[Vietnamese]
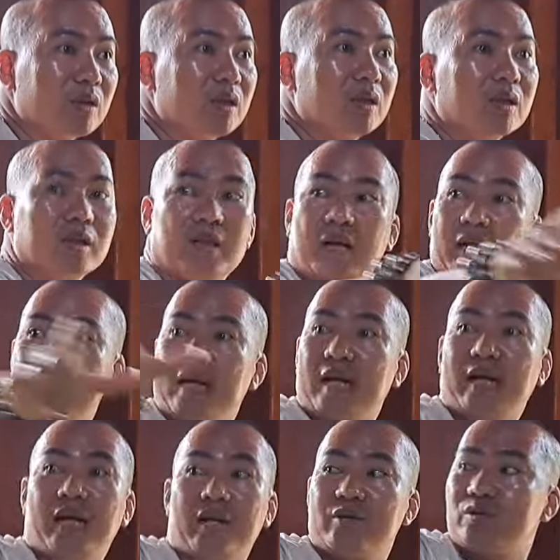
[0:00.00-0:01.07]
cũng kế đồi căn nhà
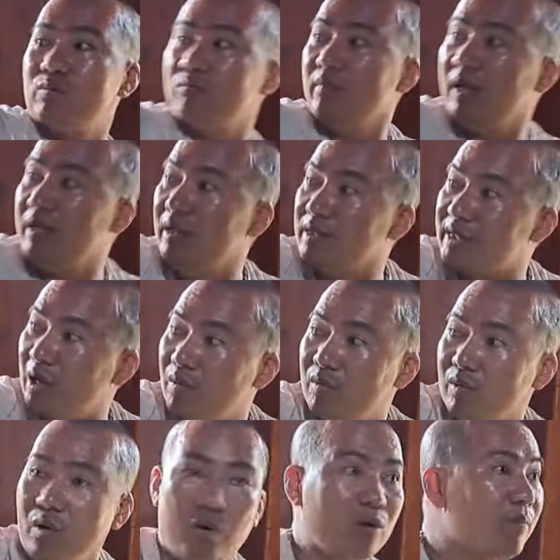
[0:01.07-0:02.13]
này nó xúc bên đường sau
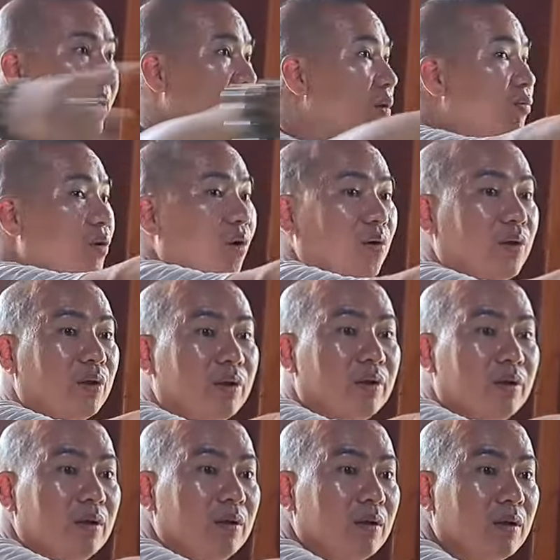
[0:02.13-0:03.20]
có đồi bên hông đồi
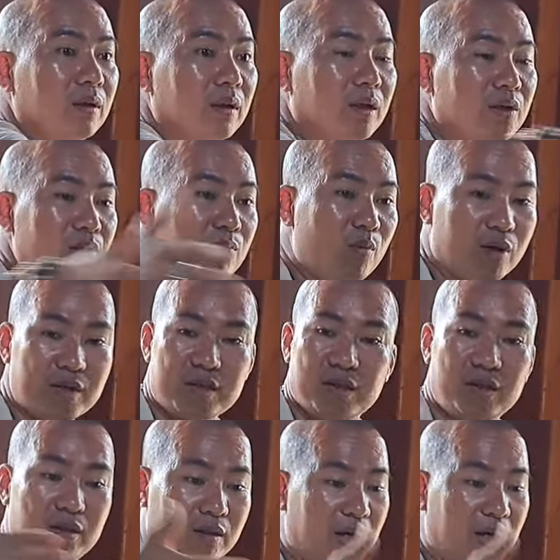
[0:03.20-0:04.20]
nó giống một cái chữ